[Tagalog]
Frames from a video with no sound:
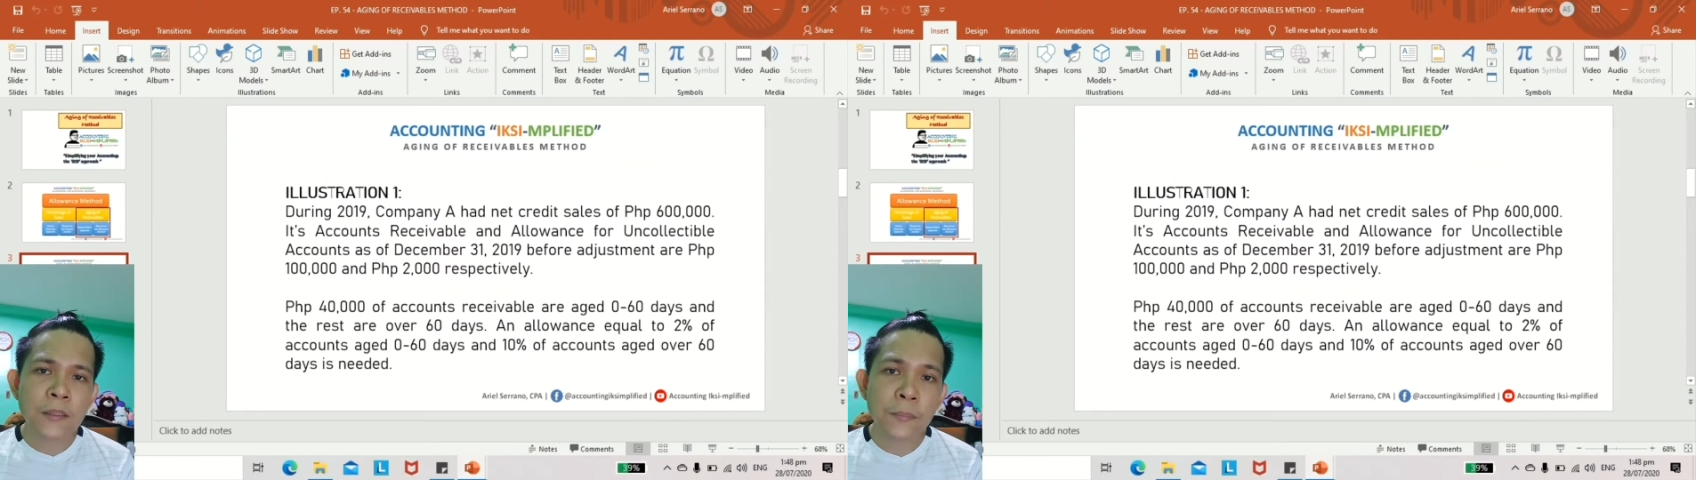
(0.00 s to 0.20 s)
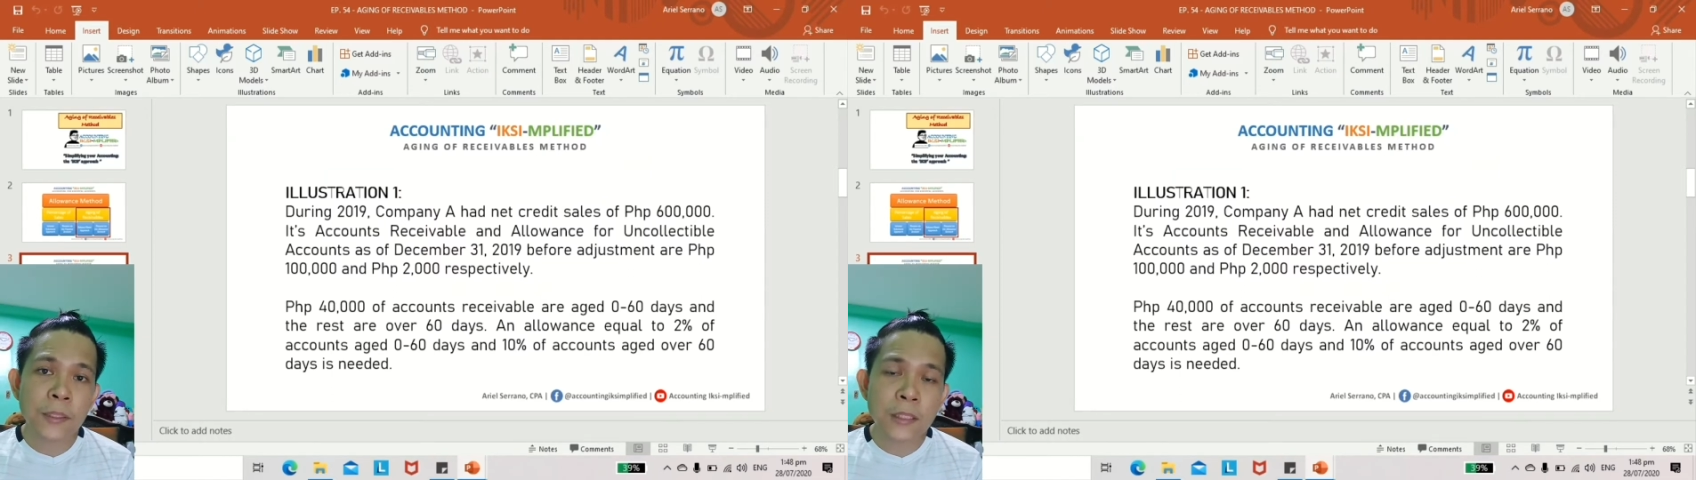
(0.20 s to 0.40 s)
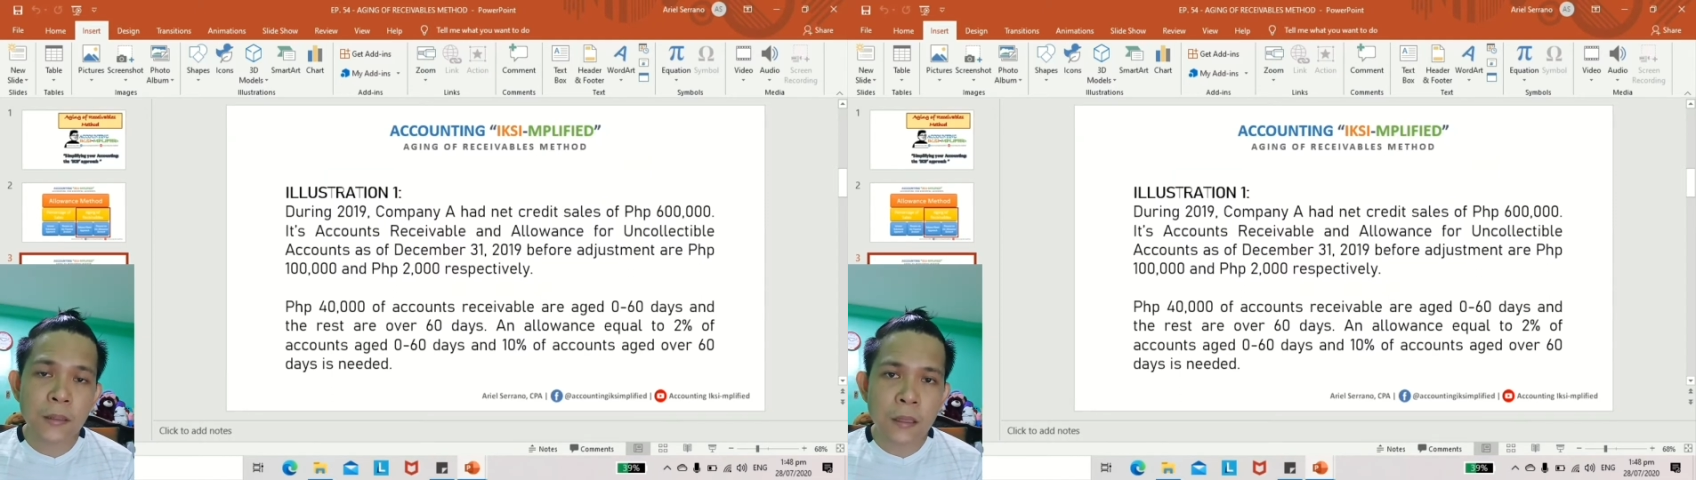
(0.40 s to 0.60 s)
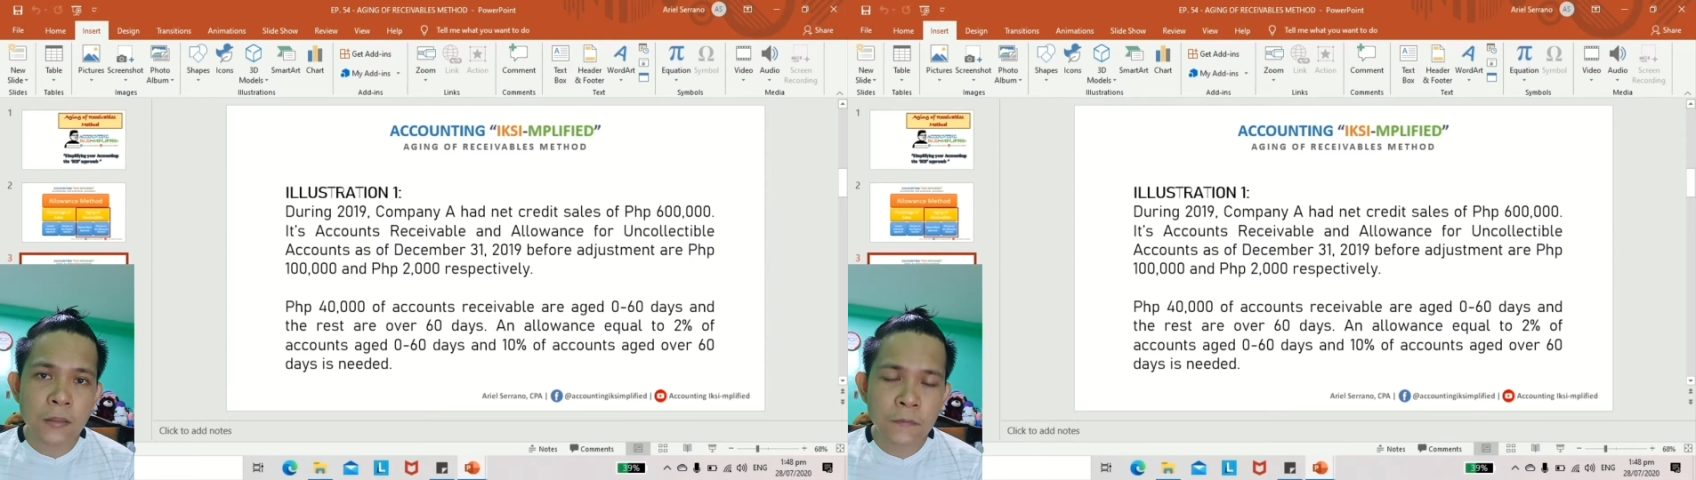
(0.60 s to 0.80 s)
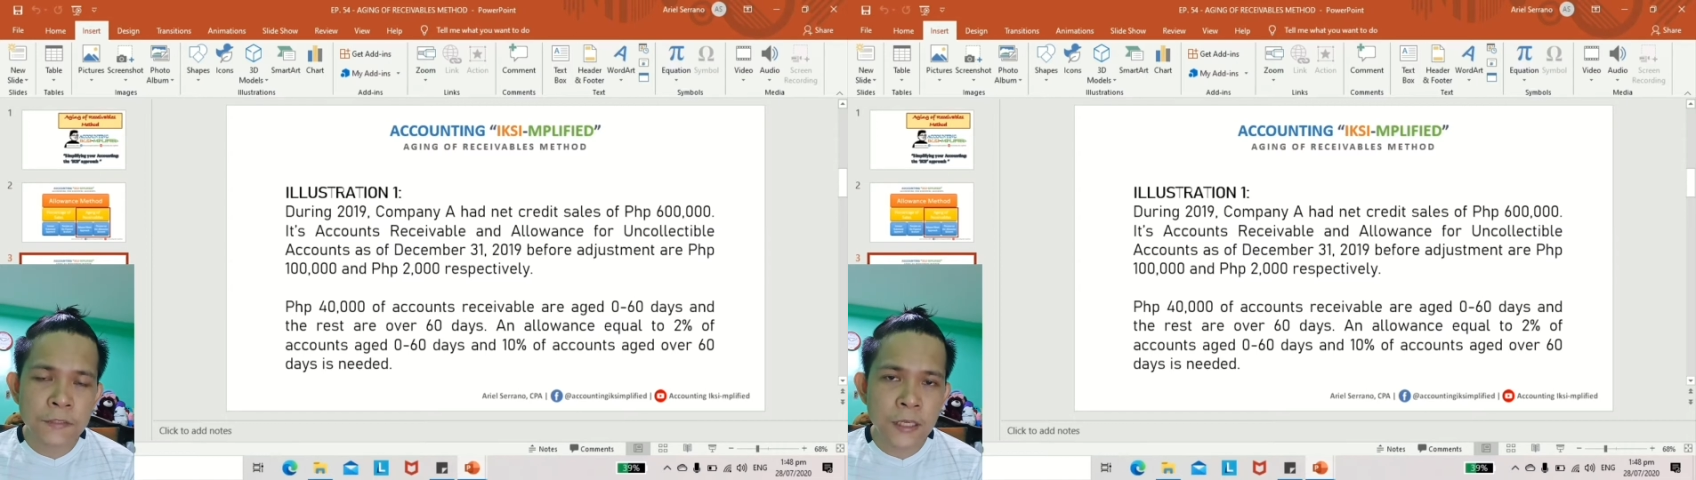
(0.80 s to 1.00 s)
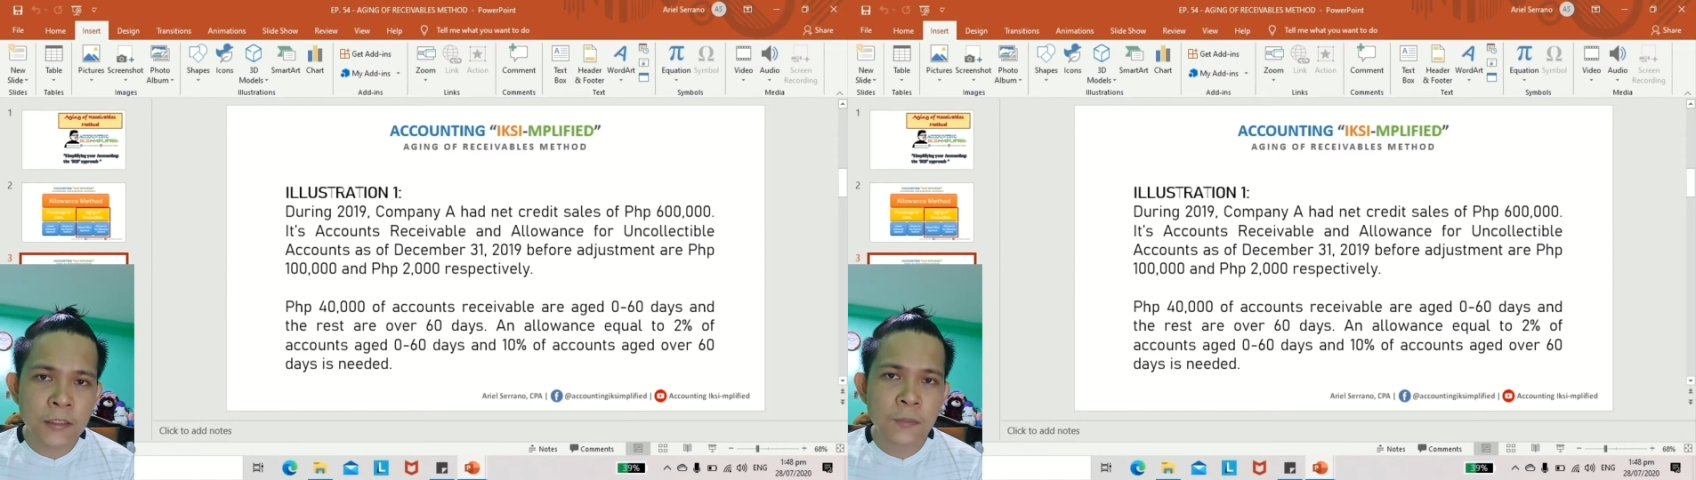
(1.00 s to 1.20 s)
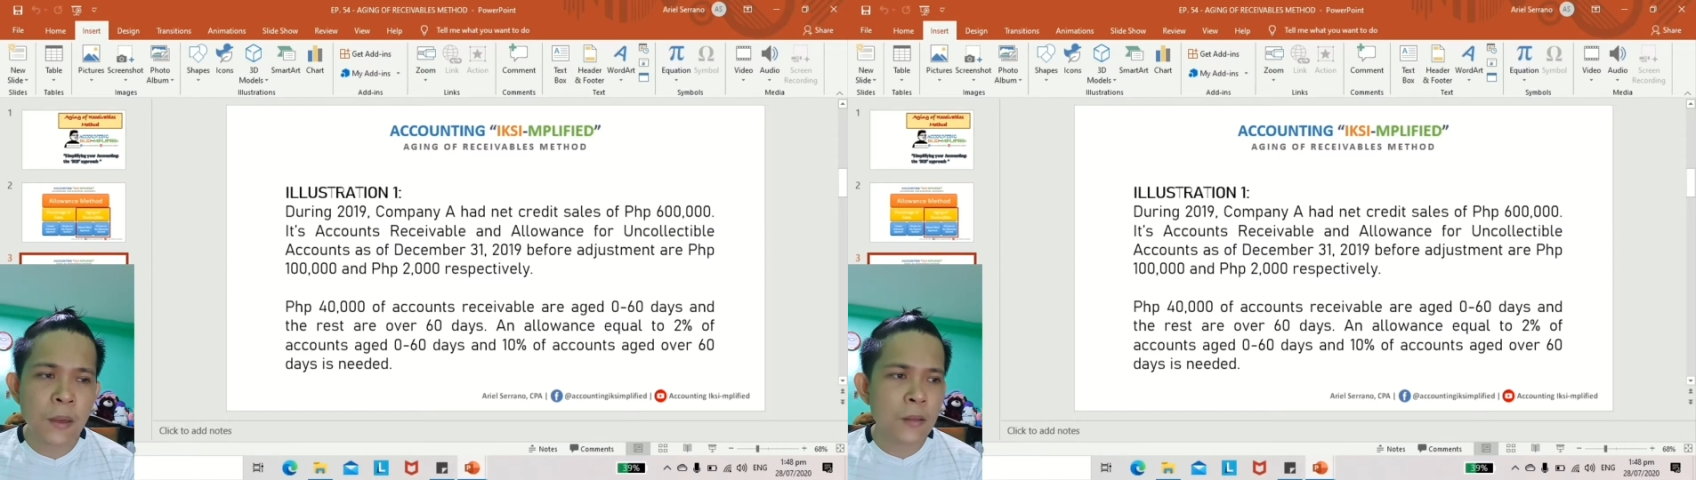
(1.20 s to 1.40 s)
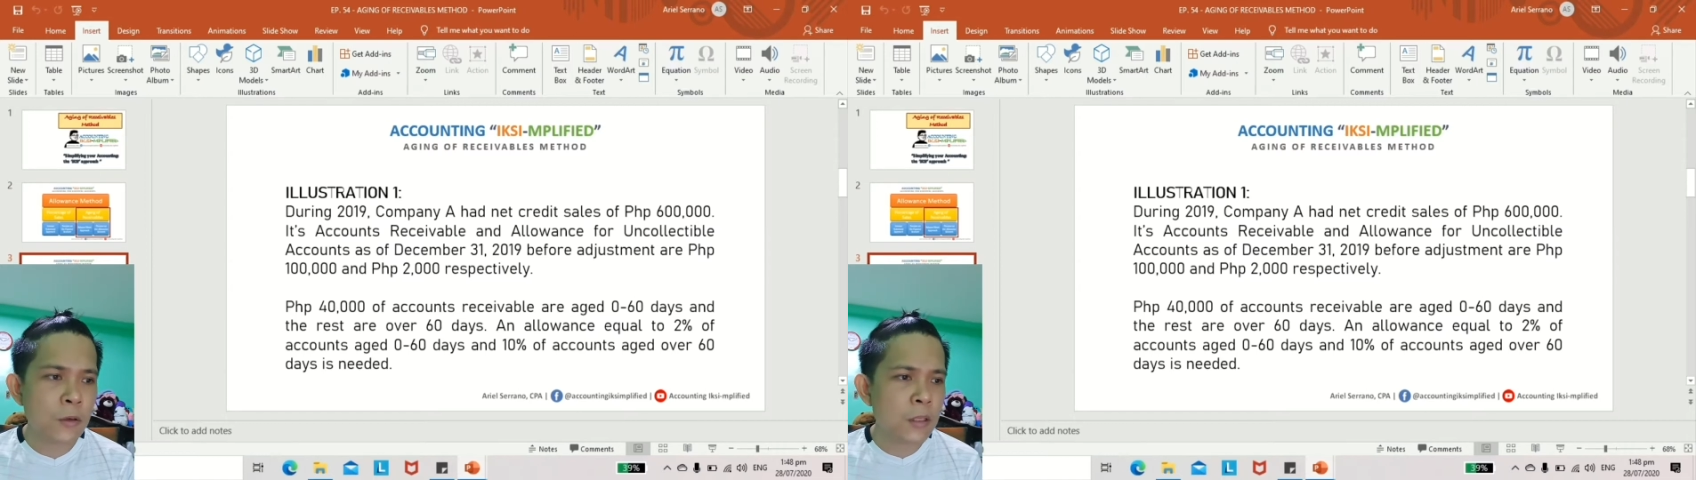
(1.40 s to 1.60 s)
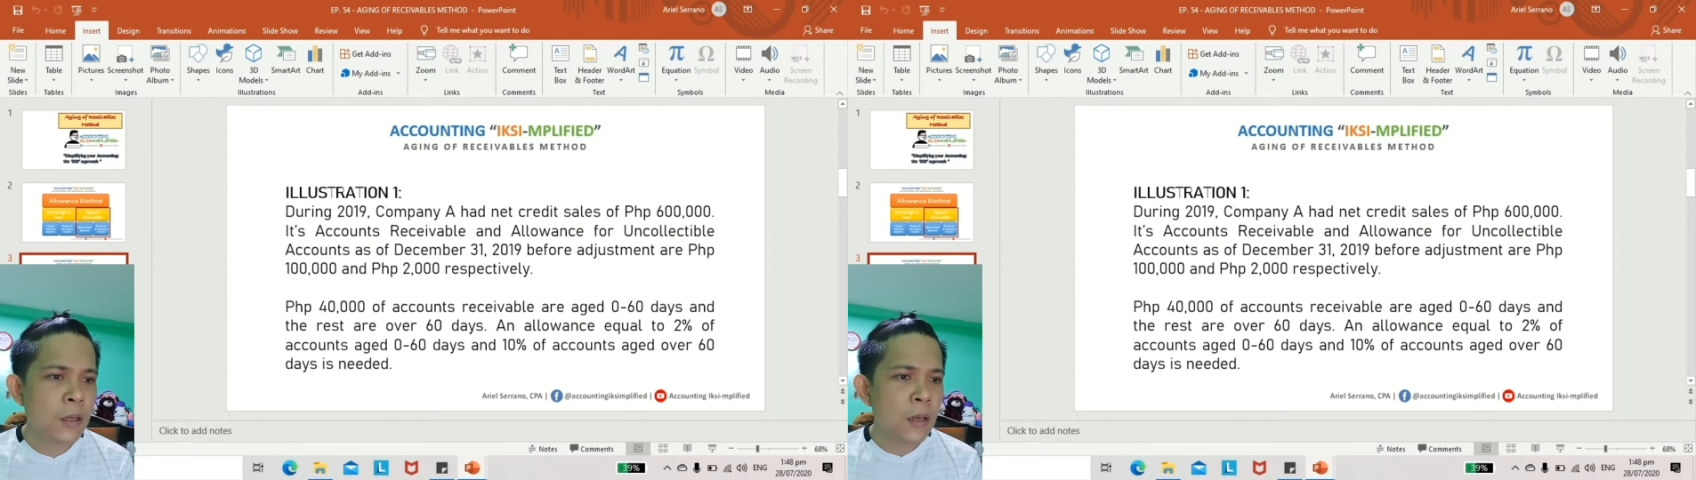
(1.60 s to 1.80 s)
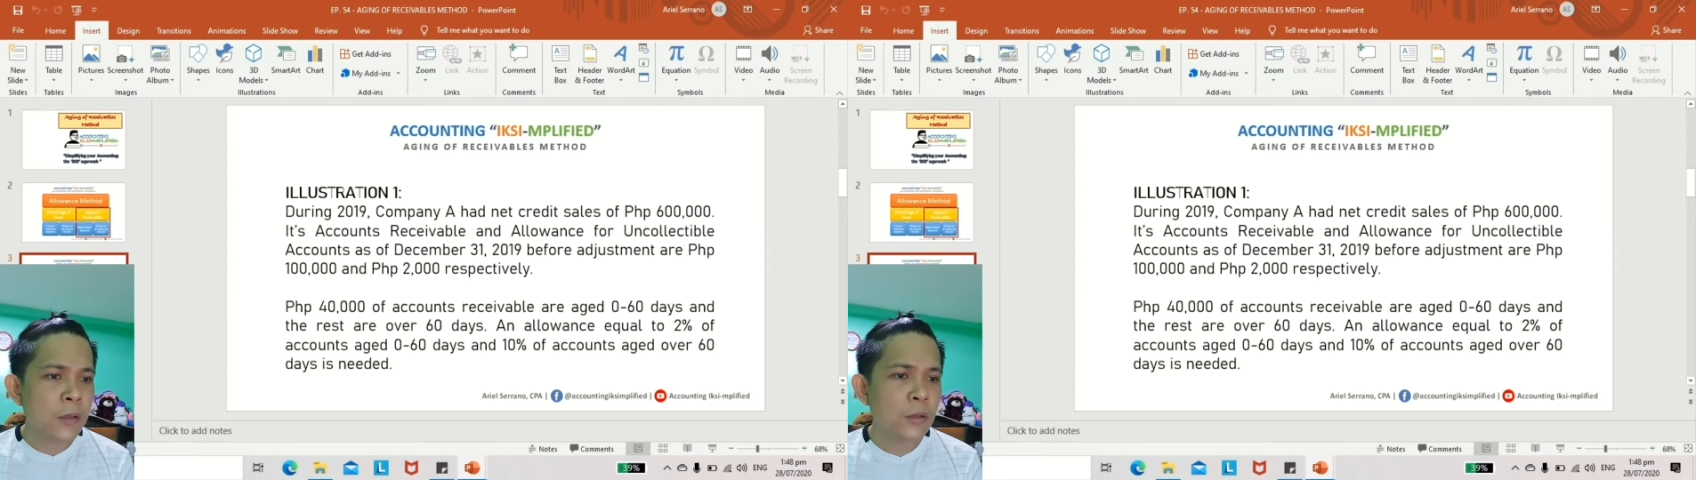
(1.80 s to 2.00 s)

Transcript: sa percentage of sales method.